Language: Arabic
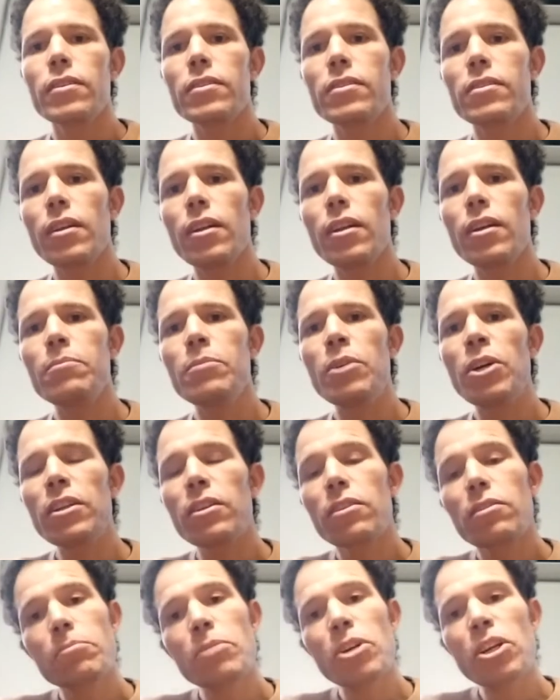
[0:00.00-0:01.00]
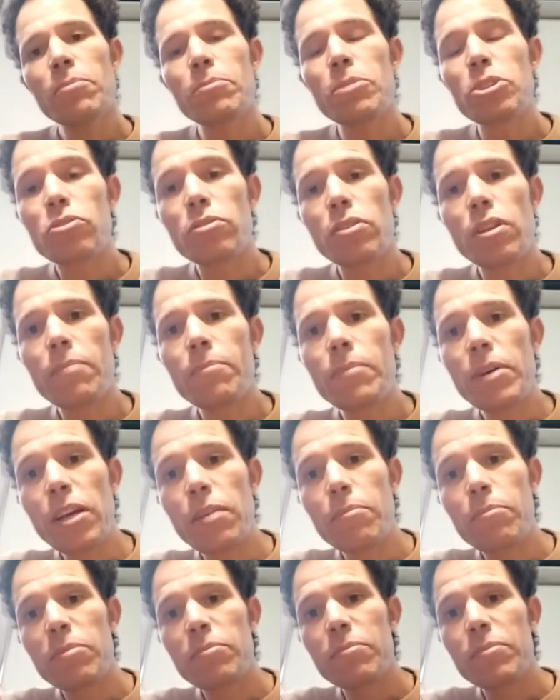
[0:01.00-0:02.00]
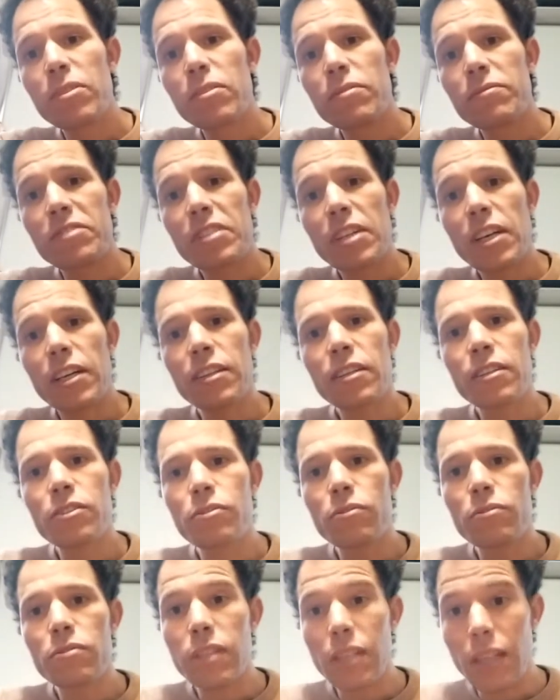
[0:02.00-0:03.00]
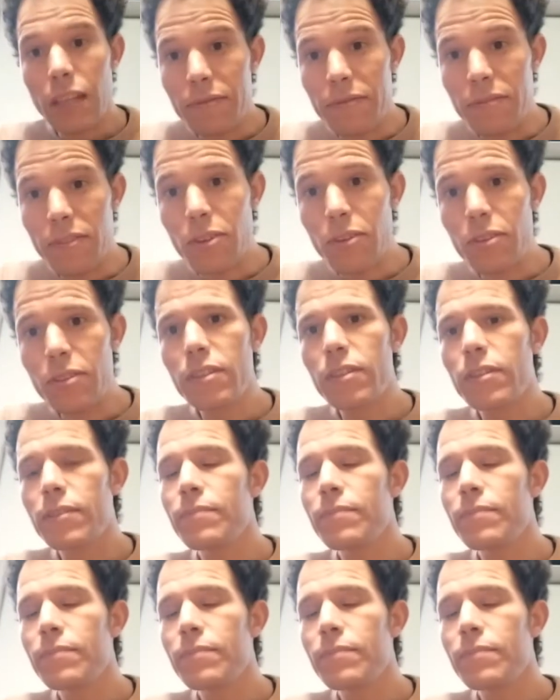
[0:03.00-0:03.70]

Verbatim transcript: السلام عليكم ورحمة الله مرحبا بكم في قناة يونس لايف فلوغ